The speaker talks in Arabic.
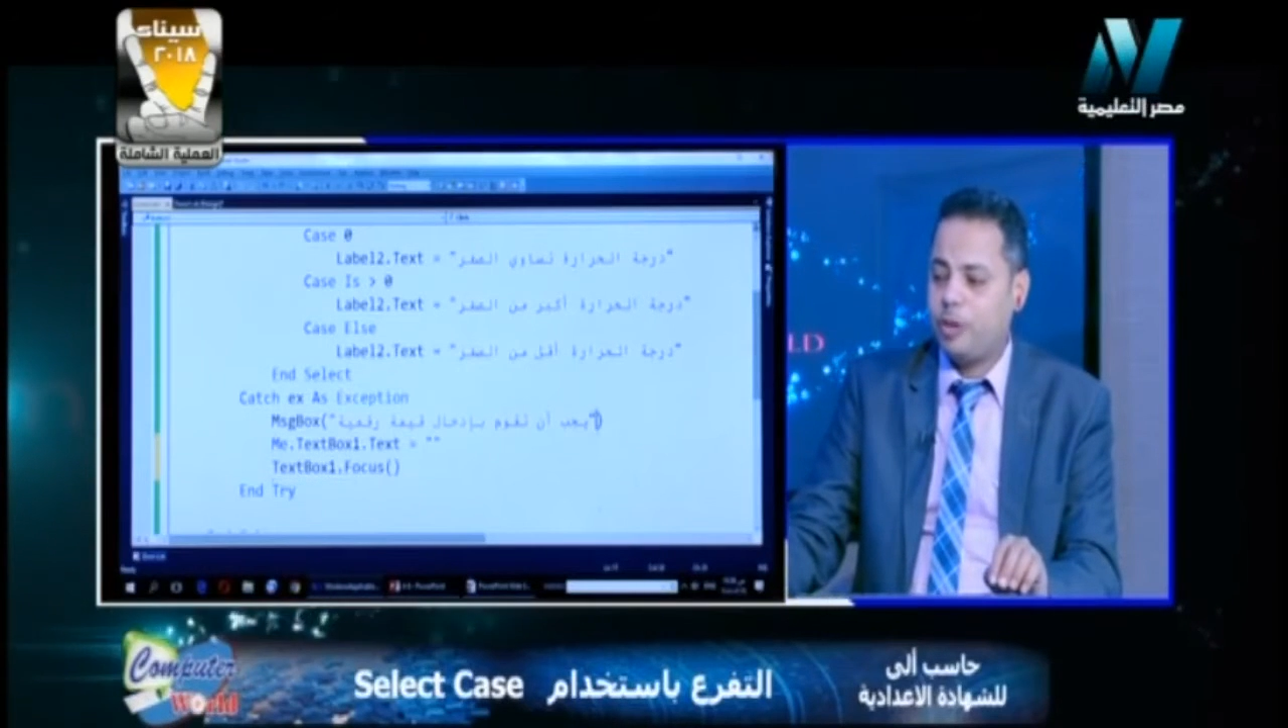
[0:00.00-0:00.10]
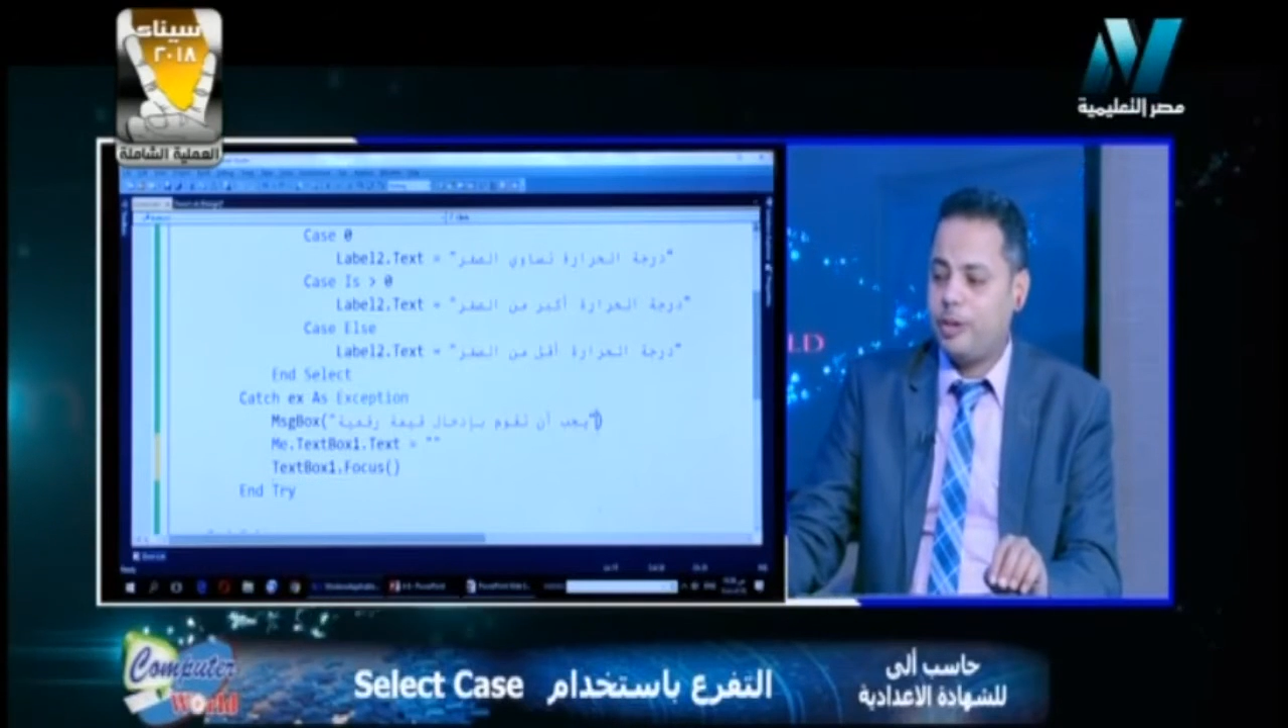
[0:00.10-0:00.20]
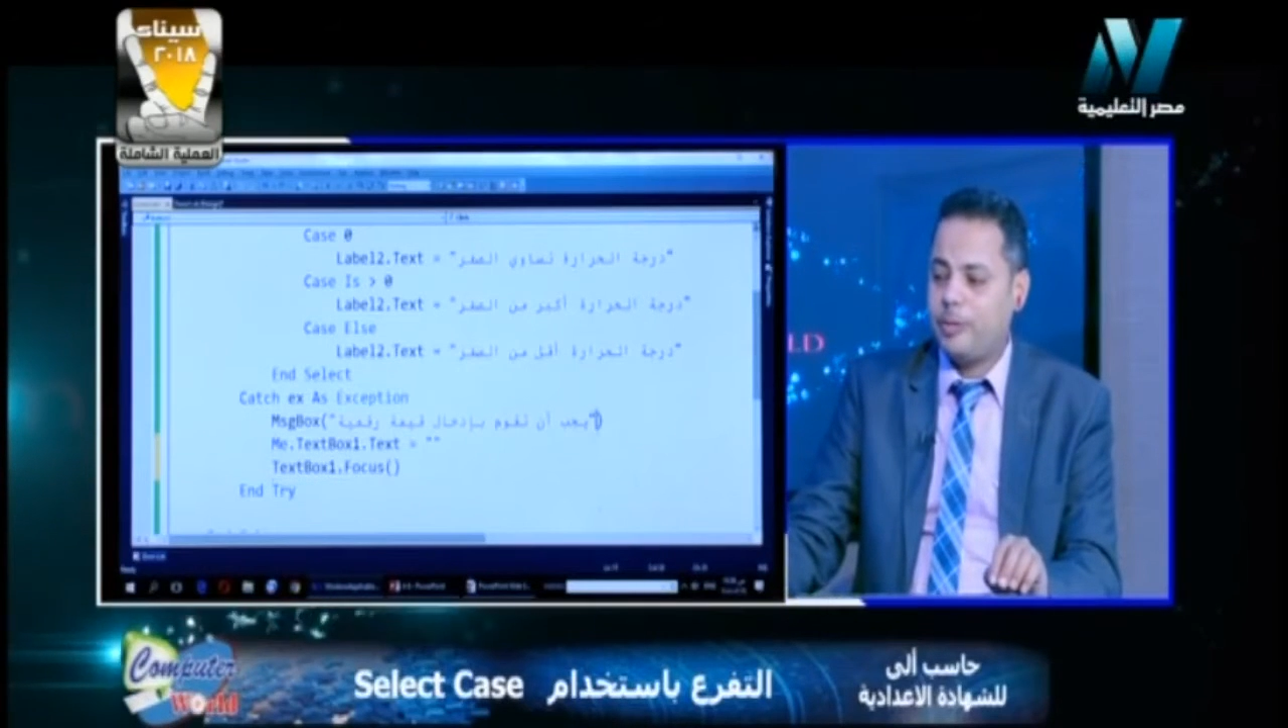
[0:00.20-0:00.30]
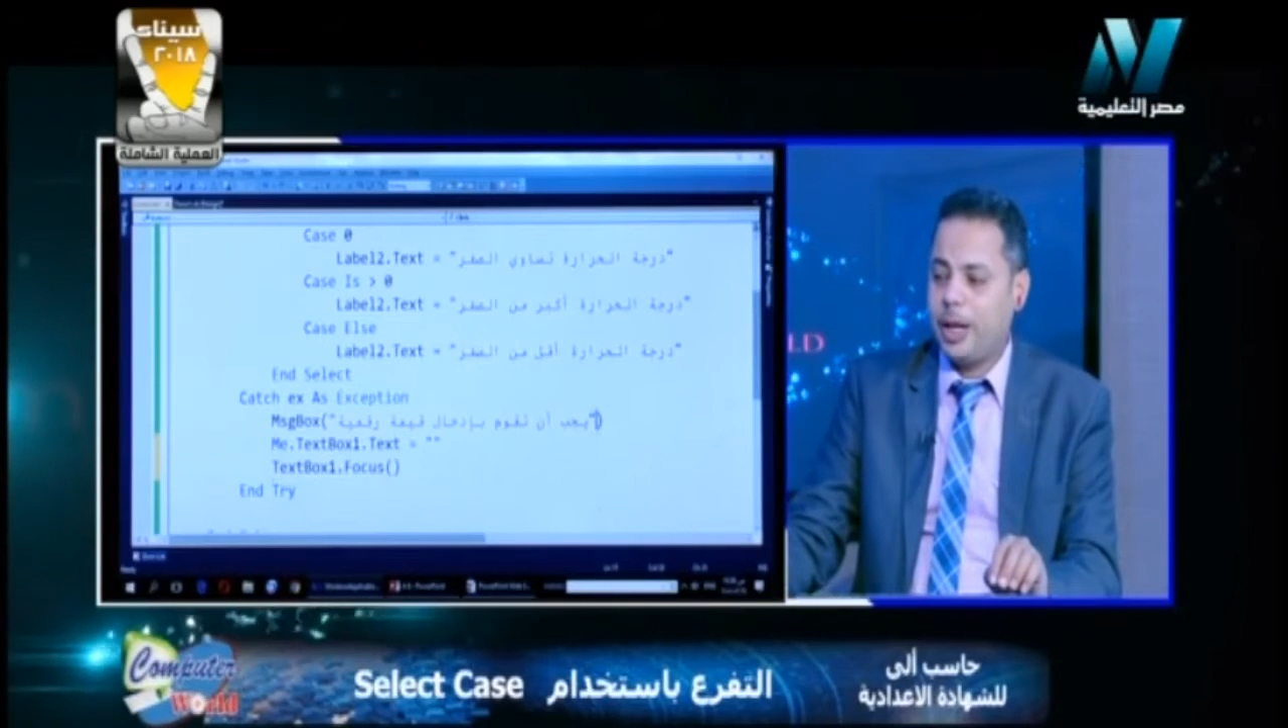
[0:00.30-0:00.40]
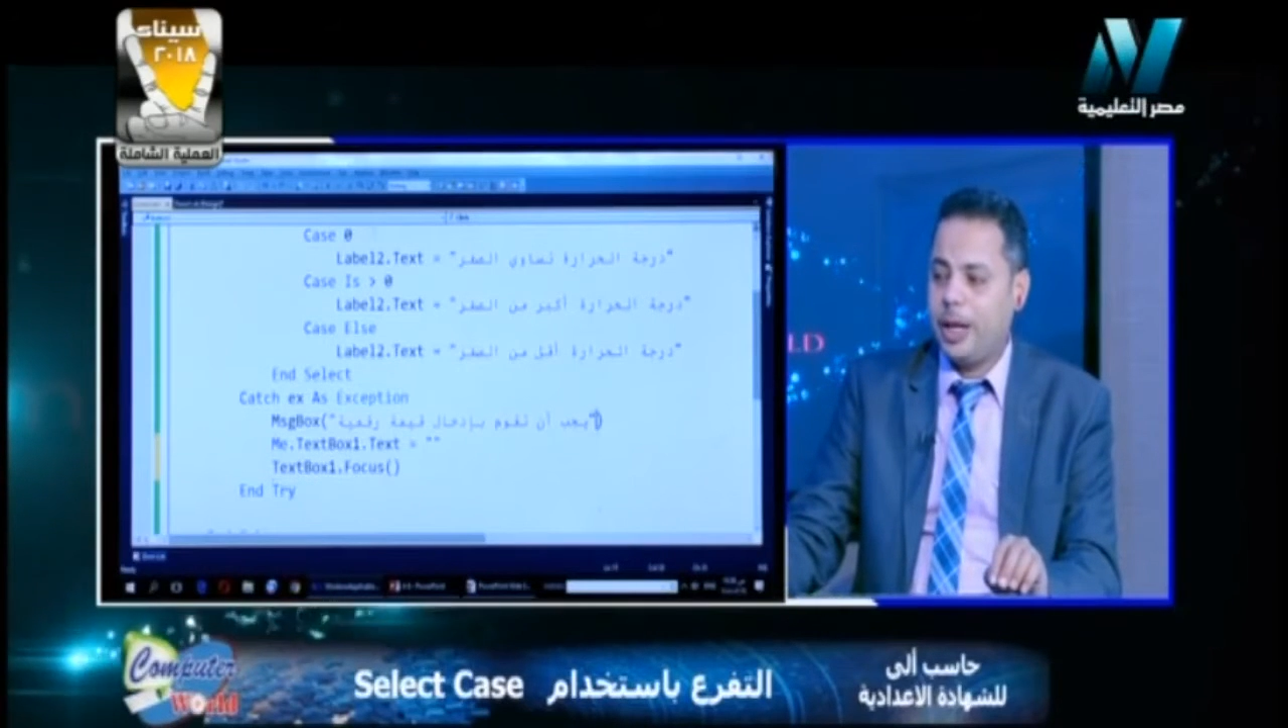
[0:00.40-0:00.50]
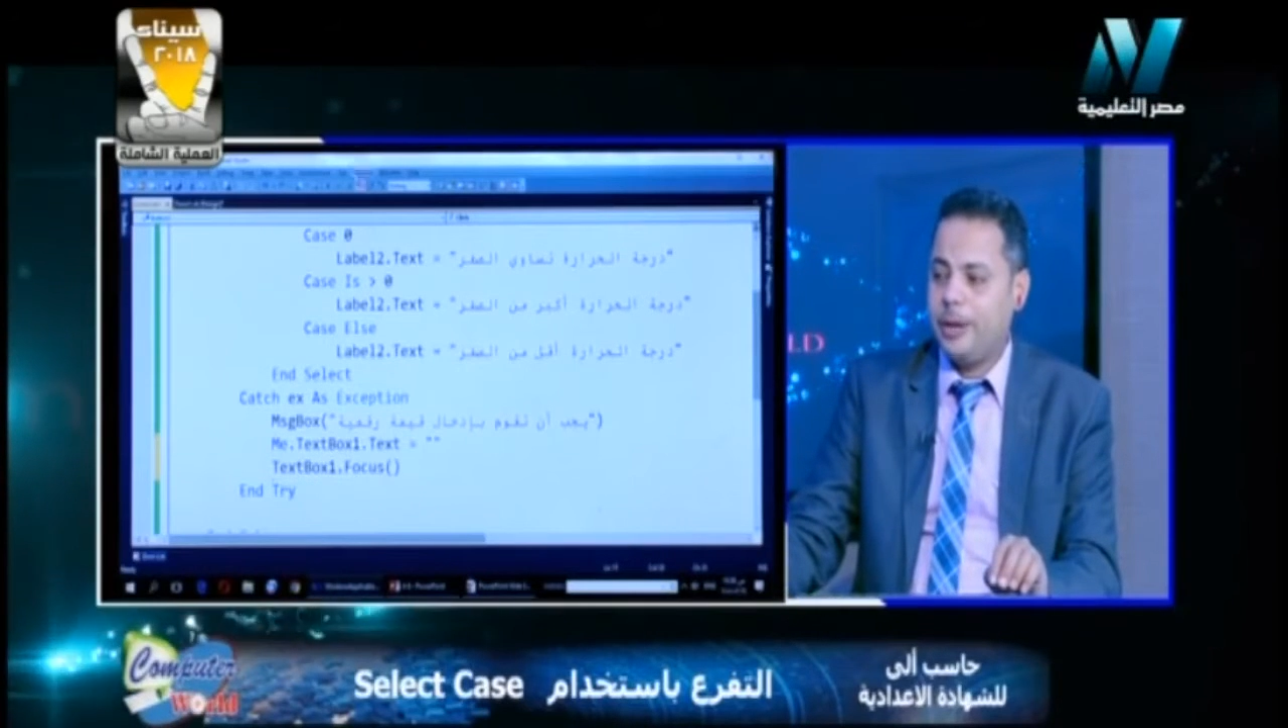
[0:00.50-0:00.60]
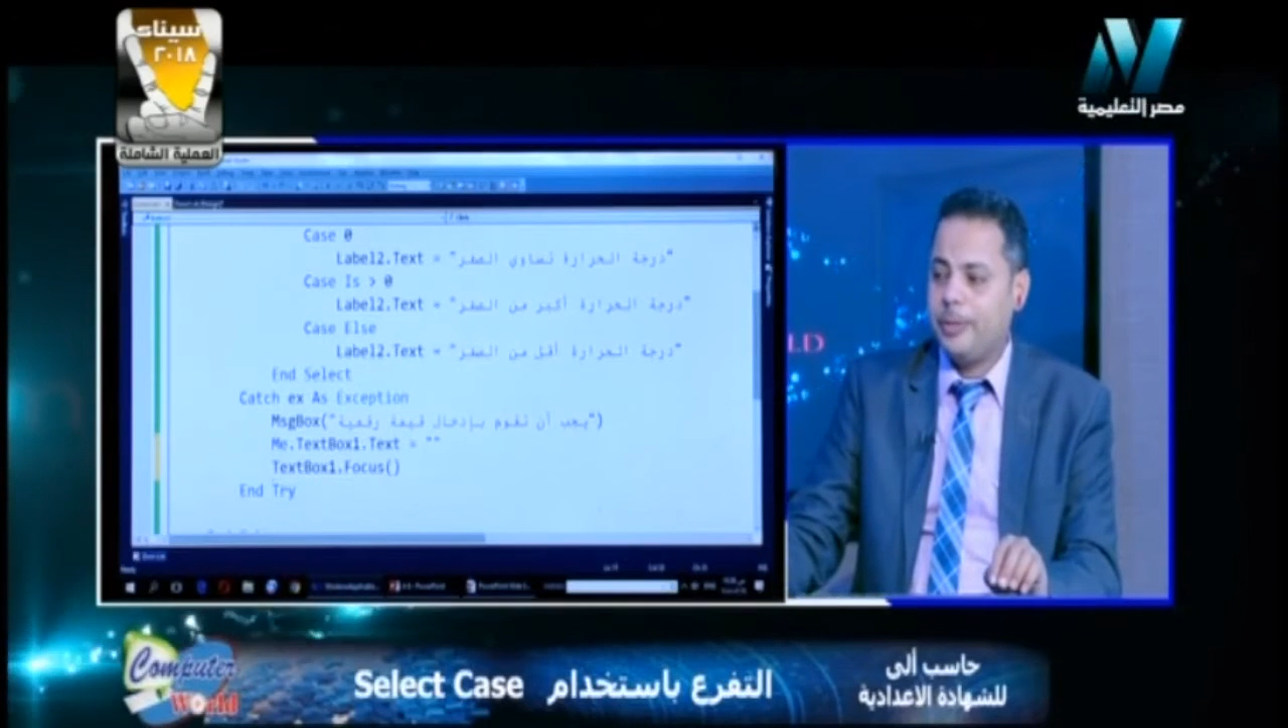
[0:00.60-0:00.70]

معناه